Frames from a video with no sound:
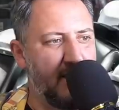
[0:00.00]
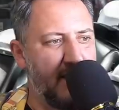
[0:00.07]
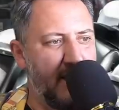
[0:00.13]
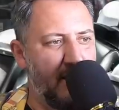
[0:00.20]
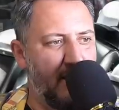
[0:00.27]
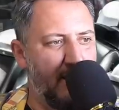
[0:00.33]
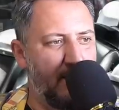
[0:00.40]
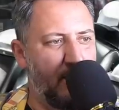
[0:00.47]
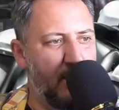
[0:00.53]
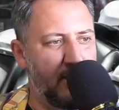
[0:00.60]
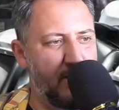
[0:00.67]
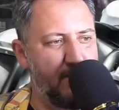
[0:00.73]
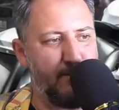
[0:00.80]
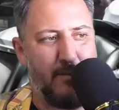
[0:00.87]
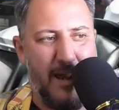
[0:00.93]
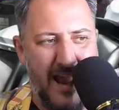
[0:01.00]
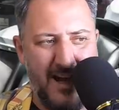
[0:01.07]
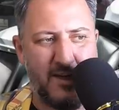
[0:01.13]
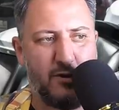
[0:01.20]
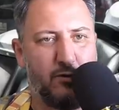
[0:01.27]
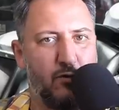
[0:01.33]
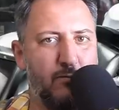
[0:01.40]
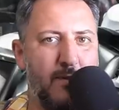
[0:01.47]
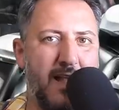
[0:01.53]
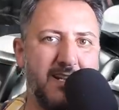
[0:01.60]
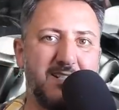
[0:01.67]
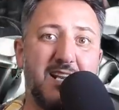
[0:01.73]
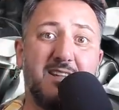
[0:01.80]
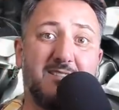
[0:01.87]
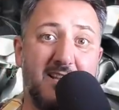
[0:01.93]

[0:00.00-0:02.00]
é uma moto de plástico, mas ela